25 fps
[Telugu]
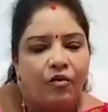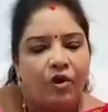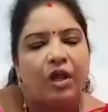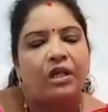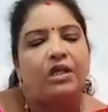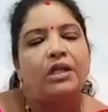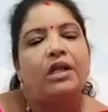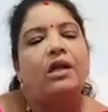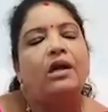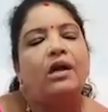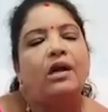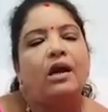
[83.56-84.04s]

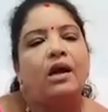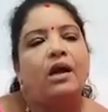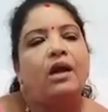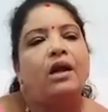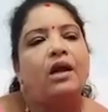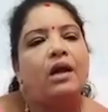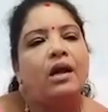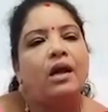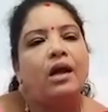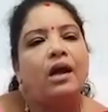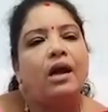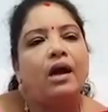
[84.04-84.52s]
వరదల
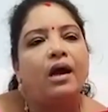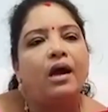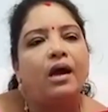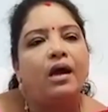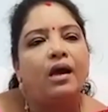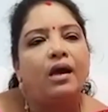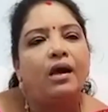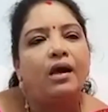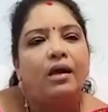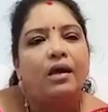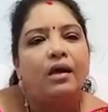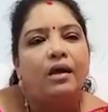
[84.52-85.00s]
కారణంగా
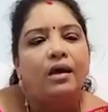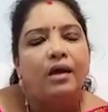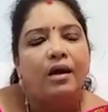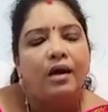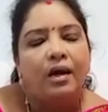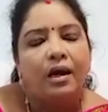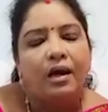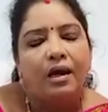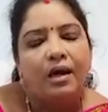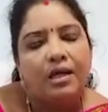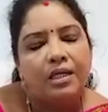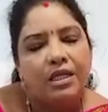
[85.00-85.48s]

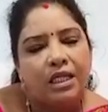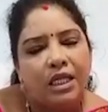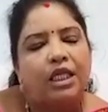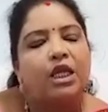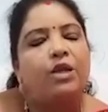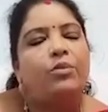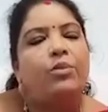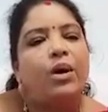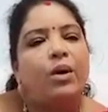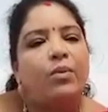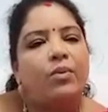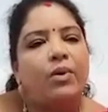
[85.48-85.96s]
నారా
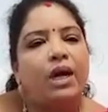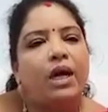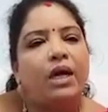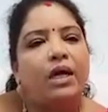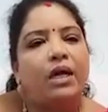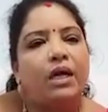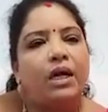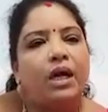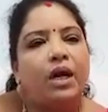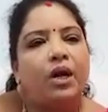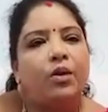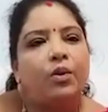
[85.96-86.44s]
చంద్రబాబు
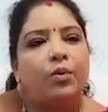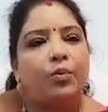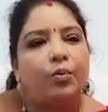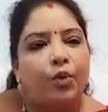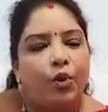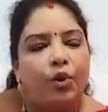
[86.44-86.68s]
నాయుడు గారు